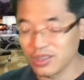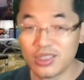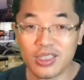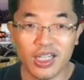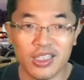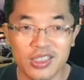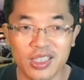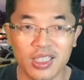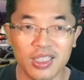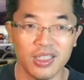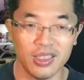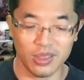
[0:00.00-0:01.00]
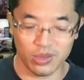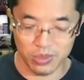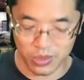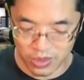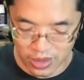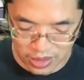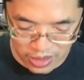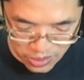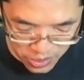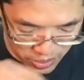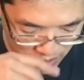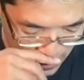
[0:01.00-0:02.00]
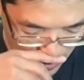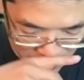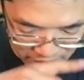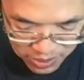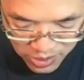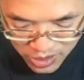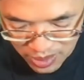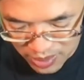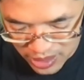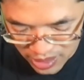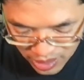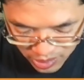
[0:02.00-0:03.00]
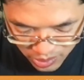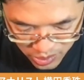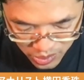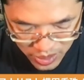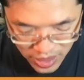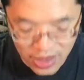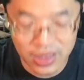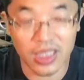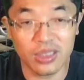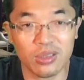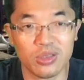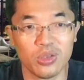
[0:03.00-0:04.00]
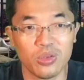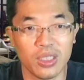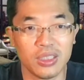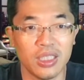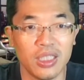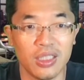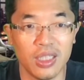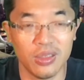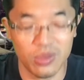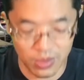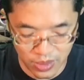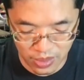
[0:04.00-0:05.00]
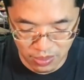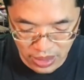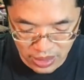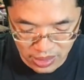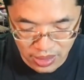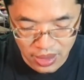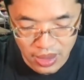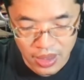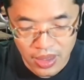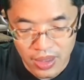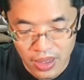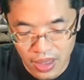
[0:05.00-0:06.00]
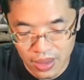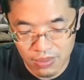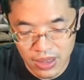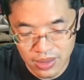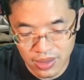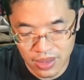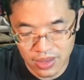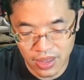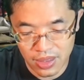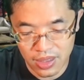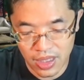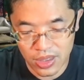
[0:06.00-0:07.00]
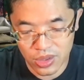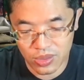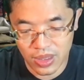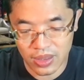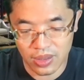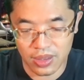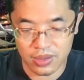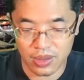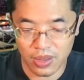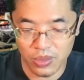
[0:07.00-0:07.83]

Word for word: 大じゃないかなと、えー、買い物していましたということで、早速紹介していきたいと思います。はい、まずですね、最初なんです。